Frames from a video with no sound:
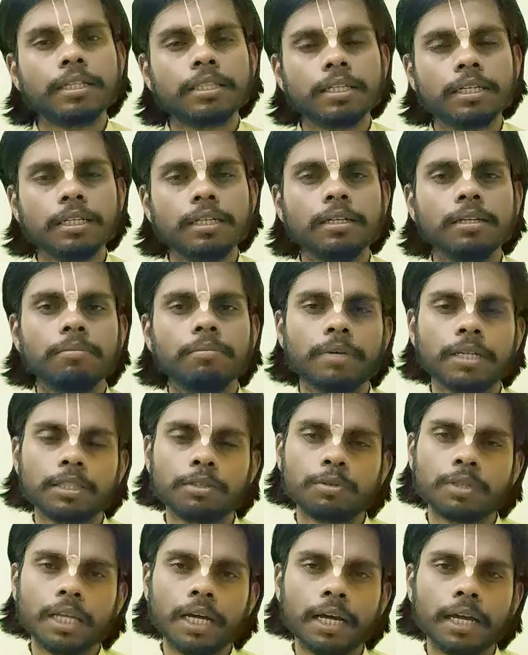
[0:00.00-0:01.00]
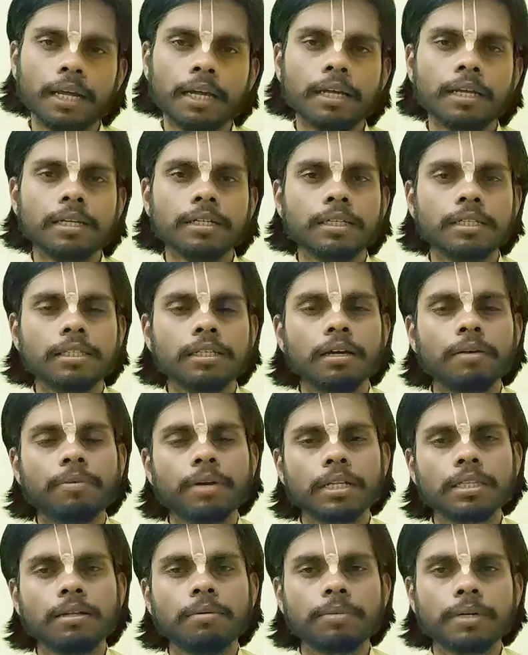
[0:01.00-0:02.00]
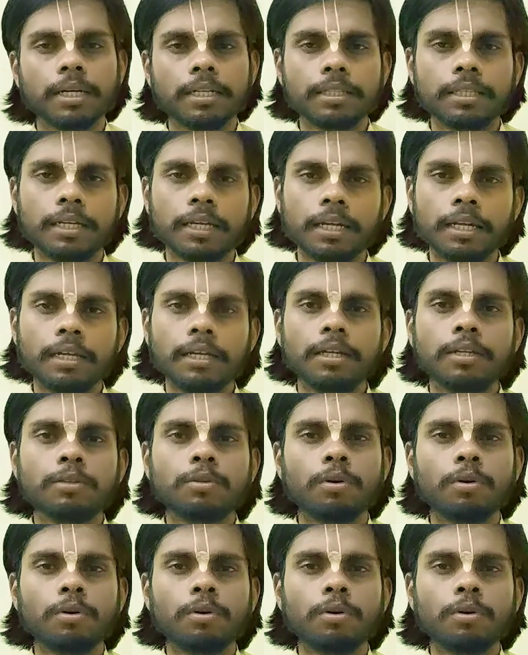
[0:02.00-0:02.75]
कितनी महत्वता है यदि यह व्रत हम करते हैं